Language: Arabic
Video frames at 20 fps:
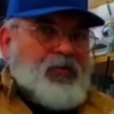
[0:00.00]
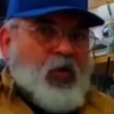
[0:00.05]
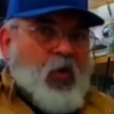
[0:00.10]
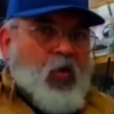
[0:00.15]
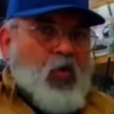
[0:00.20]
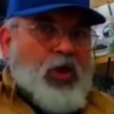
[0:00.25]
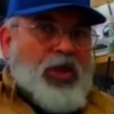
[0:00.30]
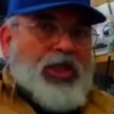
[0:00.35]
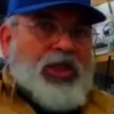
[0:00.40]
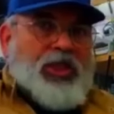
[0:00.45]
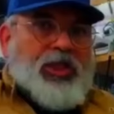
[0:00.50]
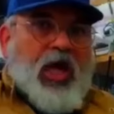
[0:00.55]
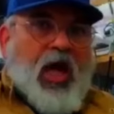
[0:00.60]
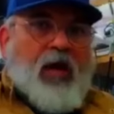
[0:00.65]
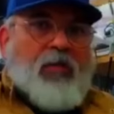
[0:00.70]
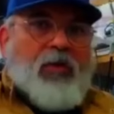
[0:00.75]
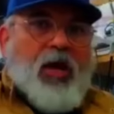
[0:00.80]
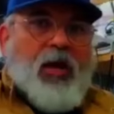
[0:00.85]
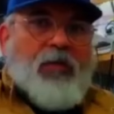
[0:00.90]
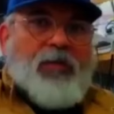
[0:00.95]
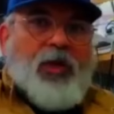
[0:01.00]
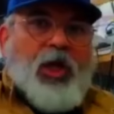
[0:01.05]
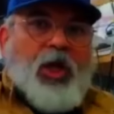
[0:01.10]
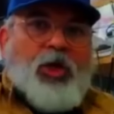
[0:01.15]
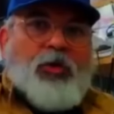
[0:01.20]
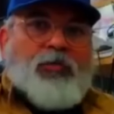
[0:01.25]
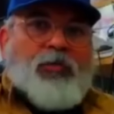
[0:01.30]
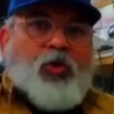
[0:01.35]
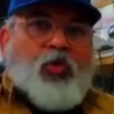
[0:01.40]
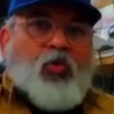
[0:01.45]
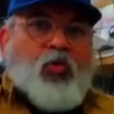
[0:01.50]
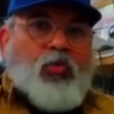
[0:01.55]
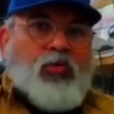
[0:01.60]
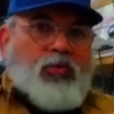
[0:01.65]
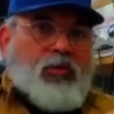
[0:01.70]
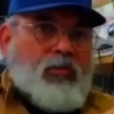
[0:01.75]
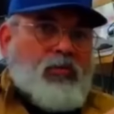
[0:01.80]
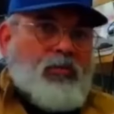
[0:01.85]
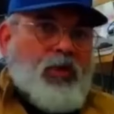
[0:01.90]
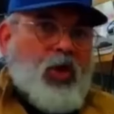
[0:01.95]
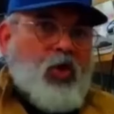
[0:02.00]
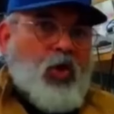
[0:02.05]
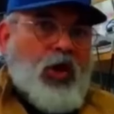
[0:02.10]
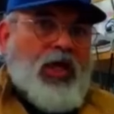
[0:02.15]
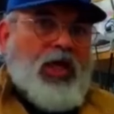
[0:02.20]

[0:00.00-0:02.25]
وقدامها بالعبرو باللغة